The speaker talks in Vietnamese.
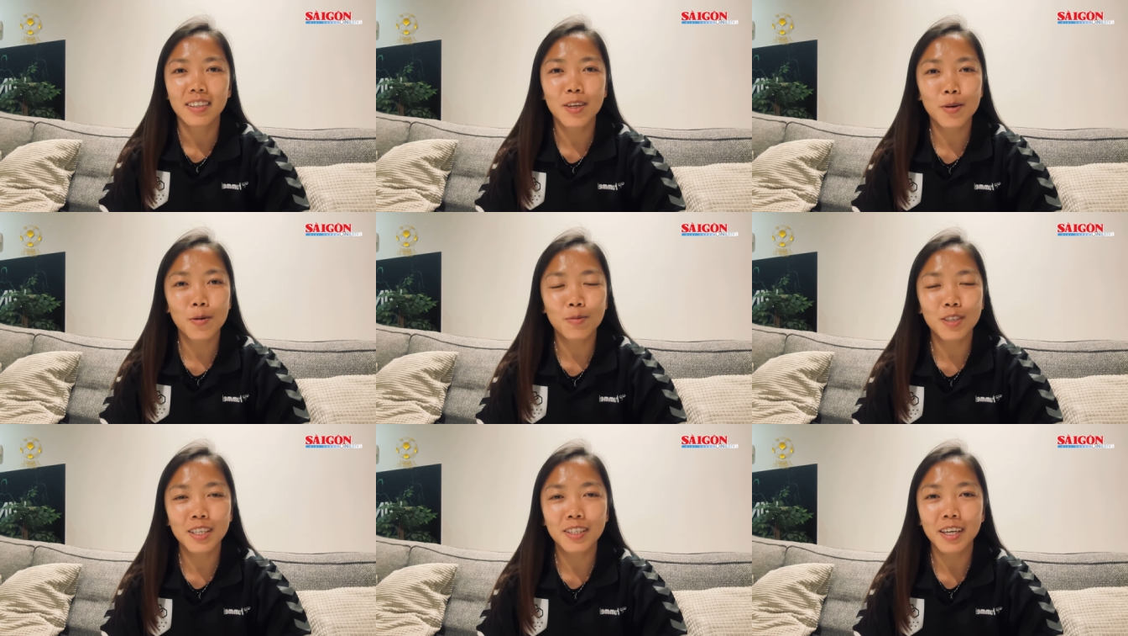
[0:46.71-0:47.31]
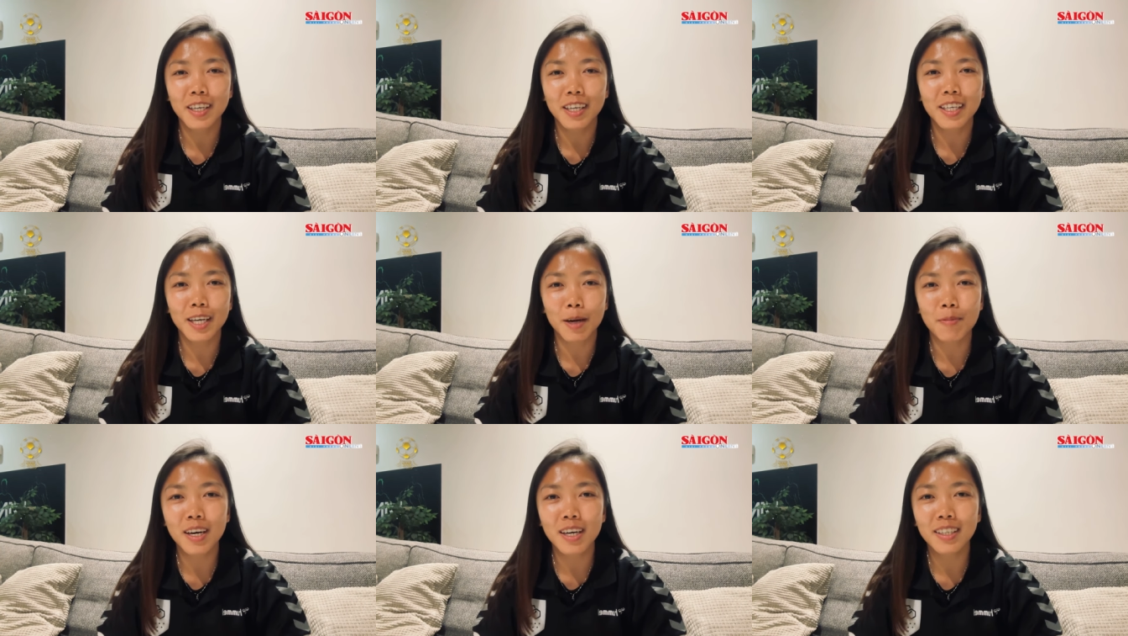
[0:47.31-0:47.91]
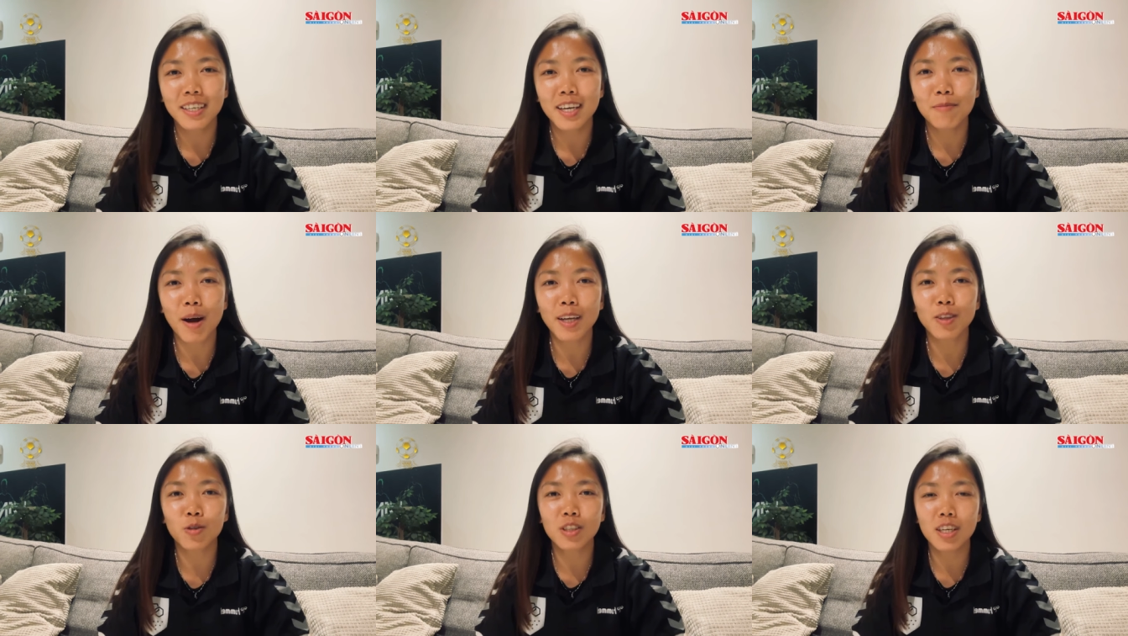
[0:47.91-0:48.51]
Như cũng xin gửi lời cảm ơn đến
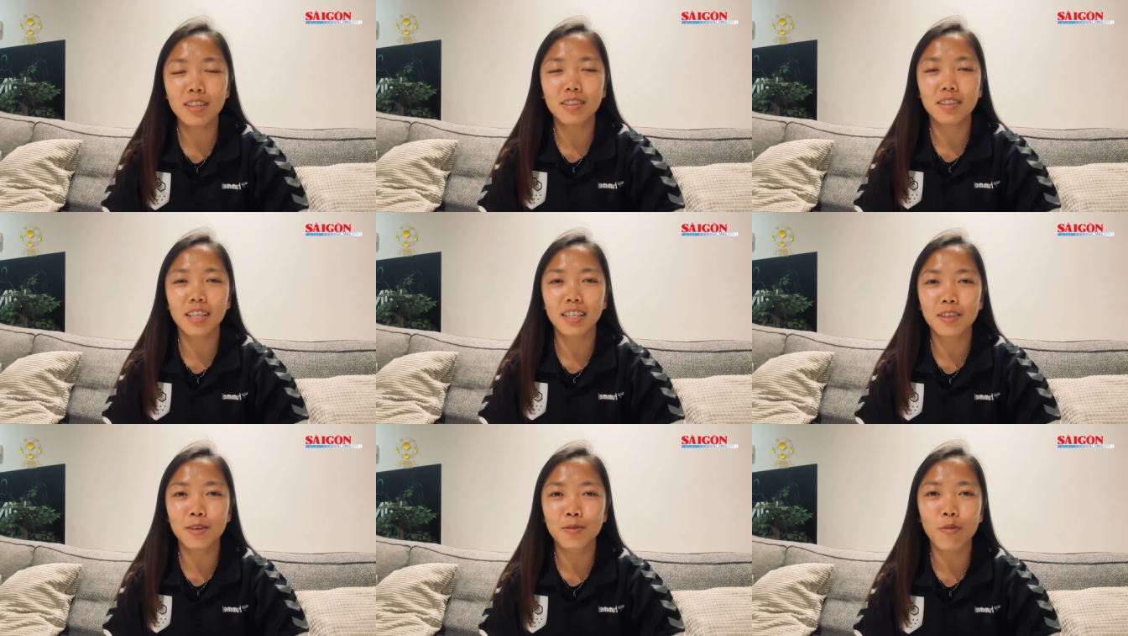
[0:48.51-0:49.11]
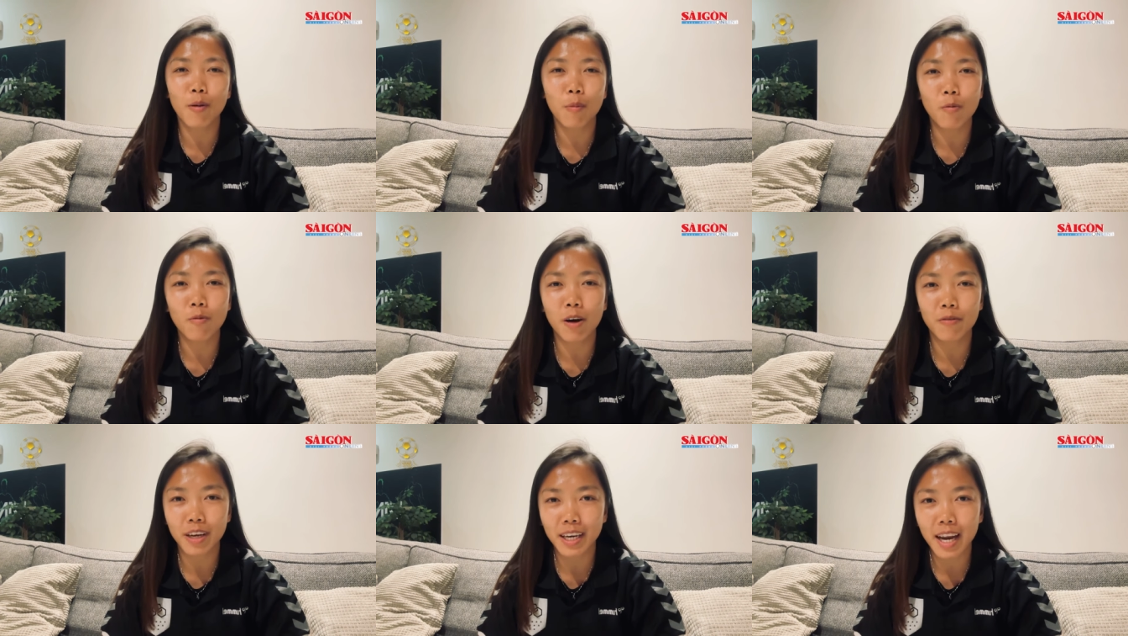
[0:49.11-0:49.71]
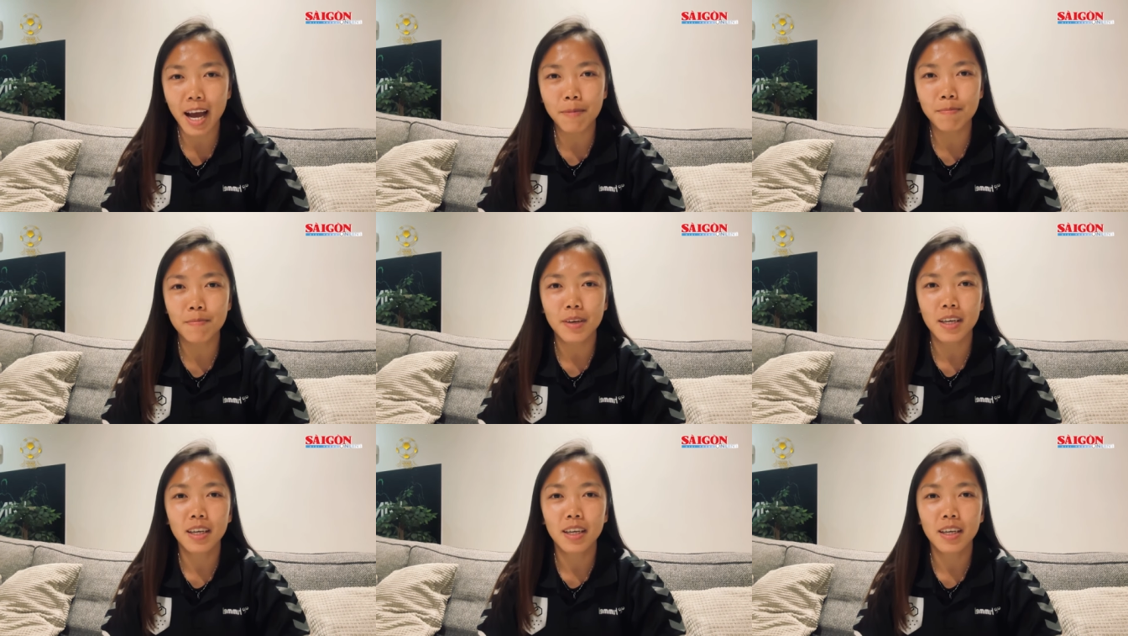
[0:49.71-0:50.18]
ban tổ chức giải thưởng và bóng bàn Việt Nam,